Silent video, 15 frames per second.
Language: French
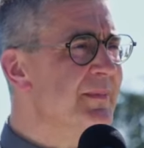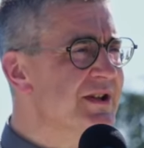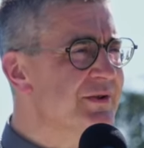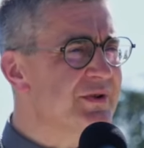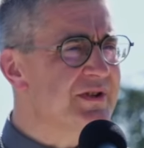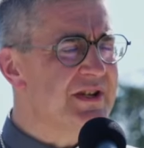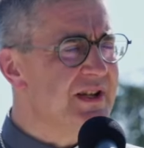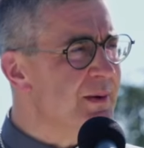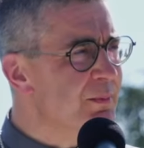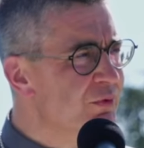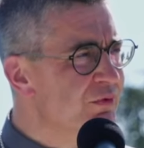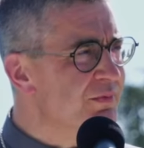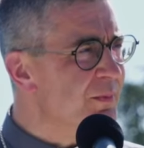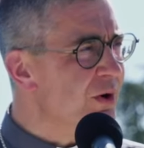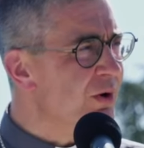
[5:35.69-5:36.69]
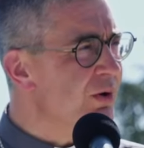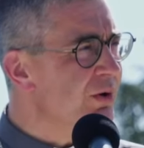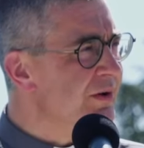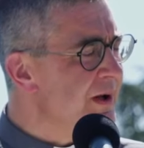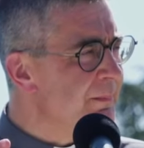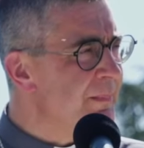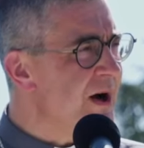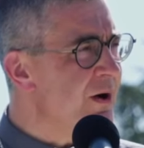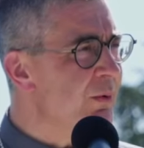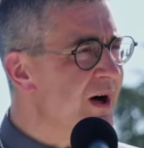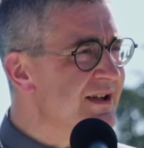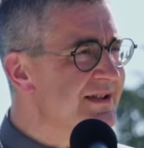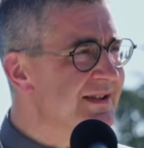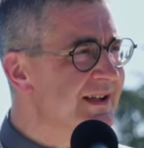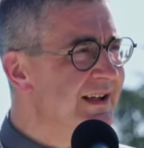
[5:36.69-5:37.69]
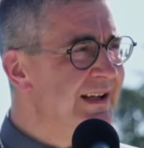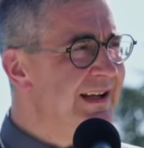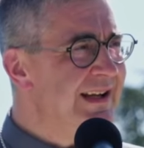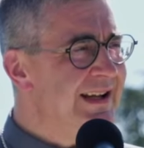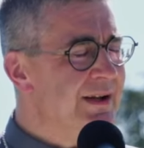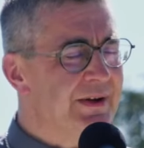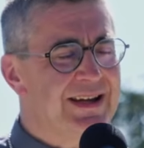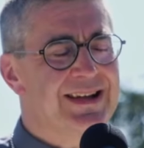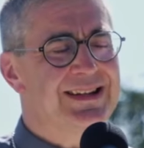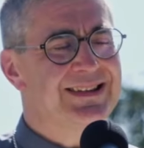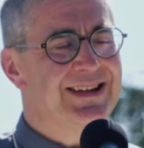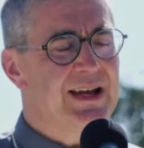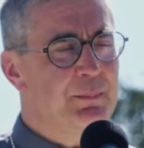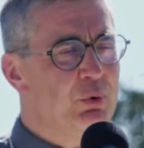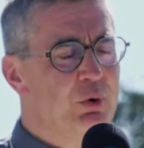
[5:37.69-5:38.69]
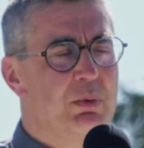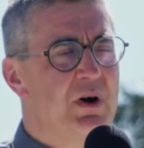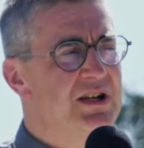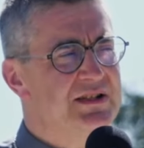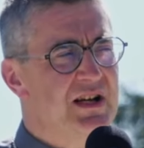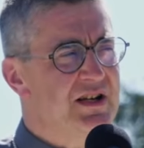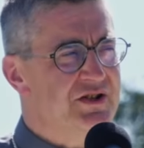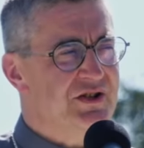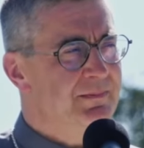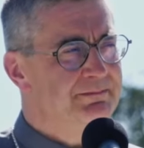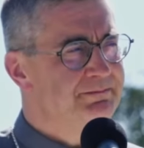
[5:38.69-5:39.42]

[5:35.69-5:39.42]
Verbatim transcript: mais aussi des mouvements, des paroisses. Donc, il y a un très beau brassage.